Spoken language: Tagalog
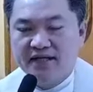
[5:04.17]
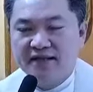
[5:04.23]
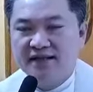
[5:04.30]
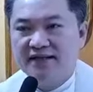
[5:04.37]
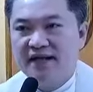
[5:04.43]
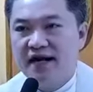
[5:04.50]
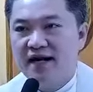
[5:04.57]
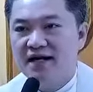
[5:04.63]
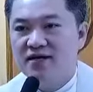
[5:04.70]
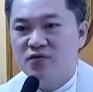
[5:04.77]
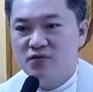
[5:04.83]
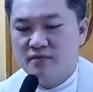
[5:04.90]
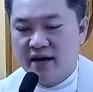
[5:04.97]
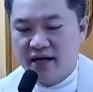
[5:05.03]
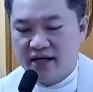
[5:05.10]

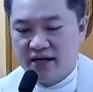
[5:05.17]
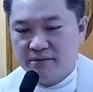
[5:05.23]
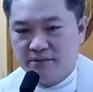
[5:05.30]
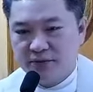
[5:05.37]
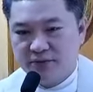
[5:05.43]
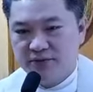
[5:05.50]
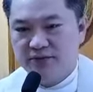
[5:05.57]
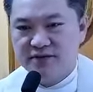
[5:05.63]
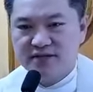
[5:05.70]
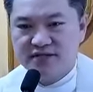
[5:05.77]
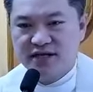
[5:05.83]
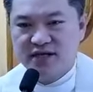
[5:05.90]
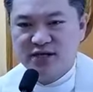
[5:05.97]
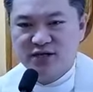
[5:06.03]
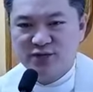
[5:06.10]
Magandang umaga
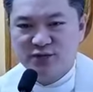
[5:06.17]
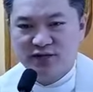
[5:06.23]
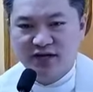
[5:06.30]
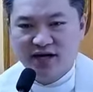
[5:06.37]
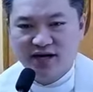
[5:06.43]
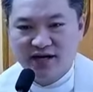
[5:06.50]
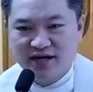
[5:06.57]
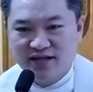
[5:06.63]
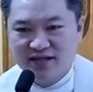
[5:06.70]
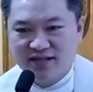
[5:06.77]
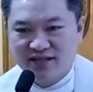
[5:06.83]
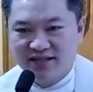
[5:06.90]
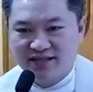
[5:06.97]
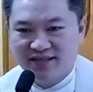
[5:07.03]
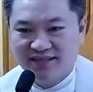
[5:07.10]
po sa inyong
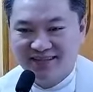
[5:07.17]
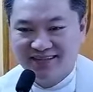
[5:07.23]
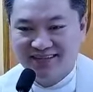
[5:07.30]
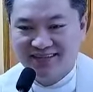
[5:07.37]
lahat.